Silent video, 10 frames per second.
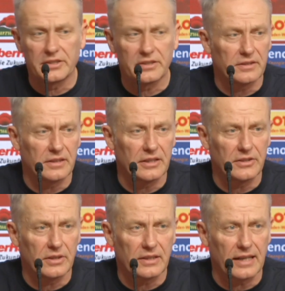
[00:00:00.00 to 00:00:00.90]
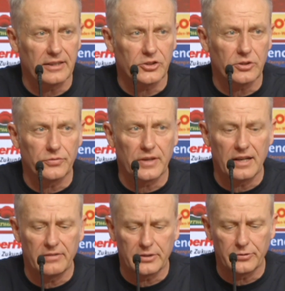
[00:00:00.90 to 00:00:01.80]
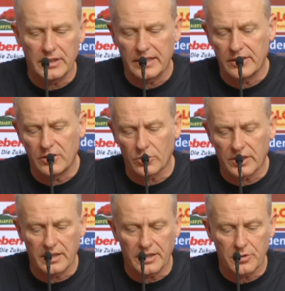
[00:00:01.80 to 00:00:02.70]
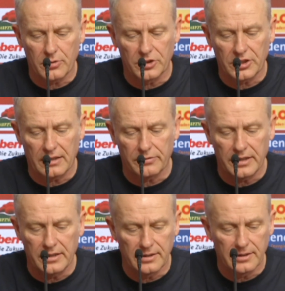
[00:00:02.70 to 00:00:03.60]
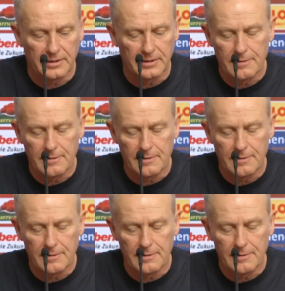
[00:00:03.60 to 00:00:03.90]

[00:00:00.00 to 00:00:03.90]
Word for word: ist natürlich katastrophal, was für eine Indoktrination stattfindet.